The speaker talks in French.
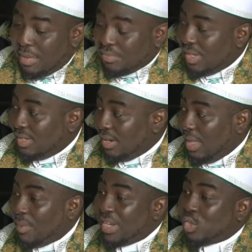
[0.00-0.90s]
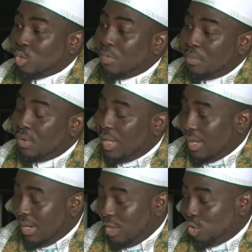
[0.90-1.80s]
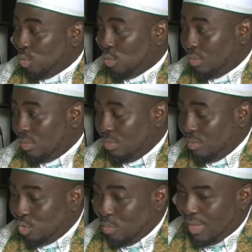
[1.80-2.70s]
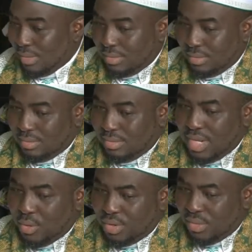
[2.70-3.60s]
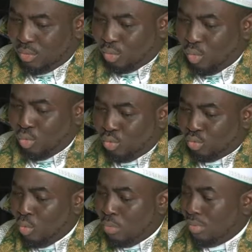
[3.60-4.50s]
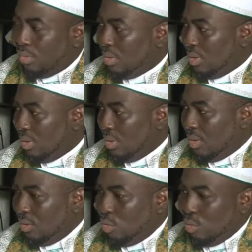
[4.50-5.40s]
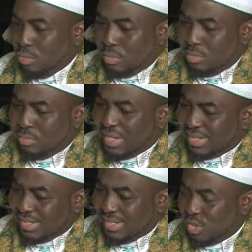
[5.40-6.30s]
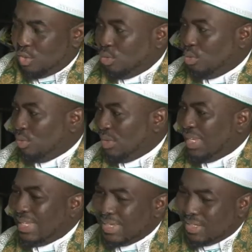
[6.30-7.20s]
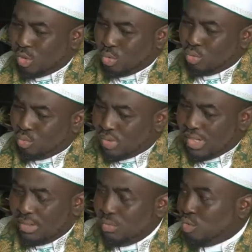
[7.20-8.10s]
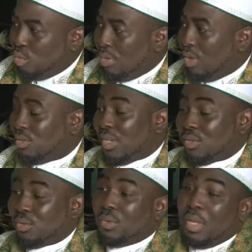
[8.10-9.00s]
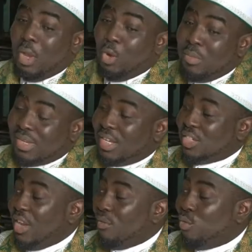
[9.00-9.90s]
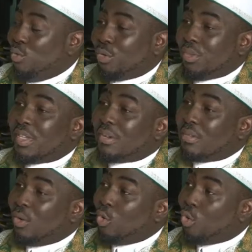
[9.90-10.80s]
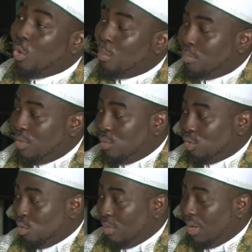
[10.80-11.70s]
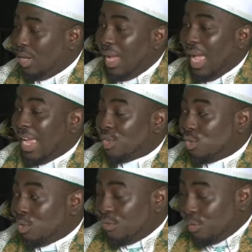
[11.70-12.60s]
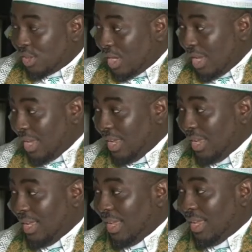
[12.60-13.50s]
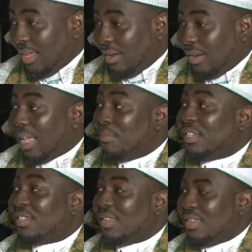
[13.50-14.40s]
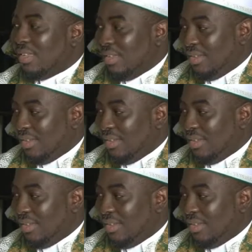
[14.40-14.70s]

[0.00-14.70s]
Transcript: même, c'est-à-dire l'apparition même de la religion euh, musulmane, il y a eu trop de troubles, de perquisitions, d'inquisitions, tout ça des musulmans, jusqu'à ce que le messager a voulu que certains groupes de musulmans aillent se réfugier en Abyssinie,